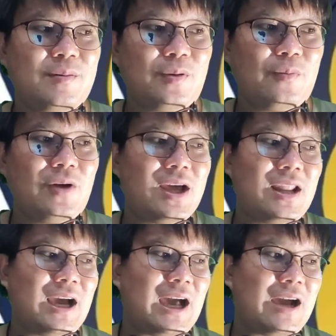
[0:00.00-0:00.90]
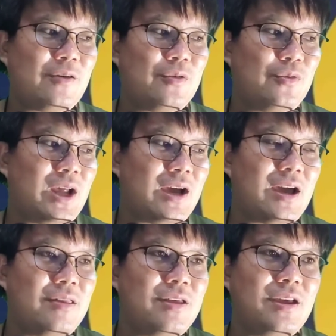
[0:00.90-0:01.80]
ผมว่าราคาของ Luna
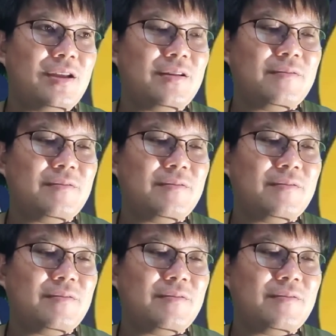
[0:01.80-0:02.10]
Classic